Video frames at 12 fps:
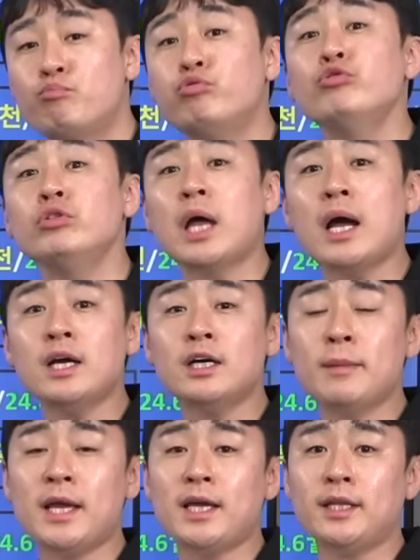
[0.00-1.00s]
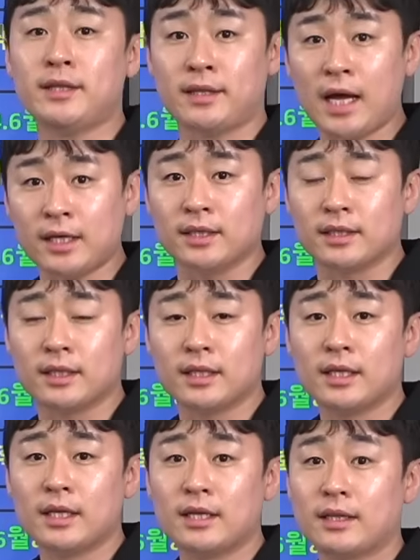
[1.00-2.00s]
분담금에 따른
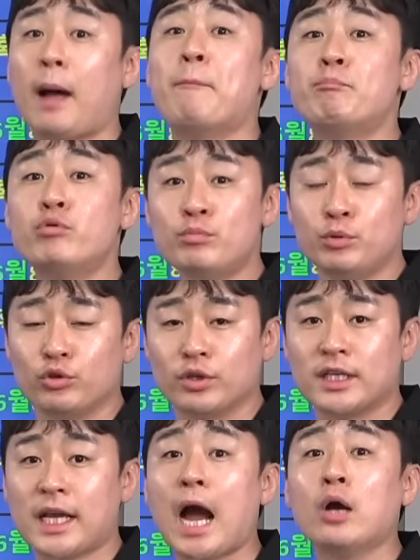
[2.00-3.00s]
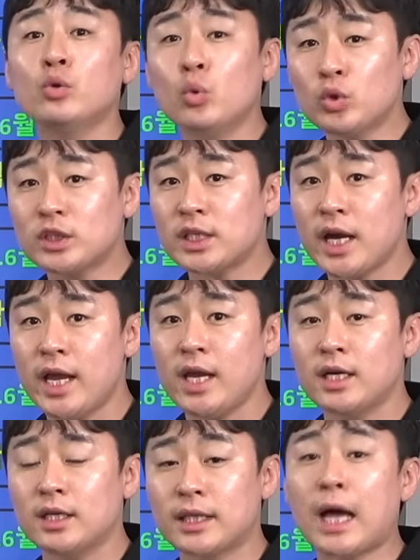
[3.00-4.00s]
납부분 양도
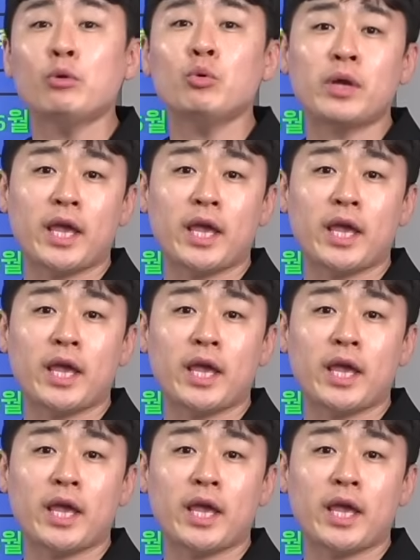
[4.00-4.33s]
차익을 따로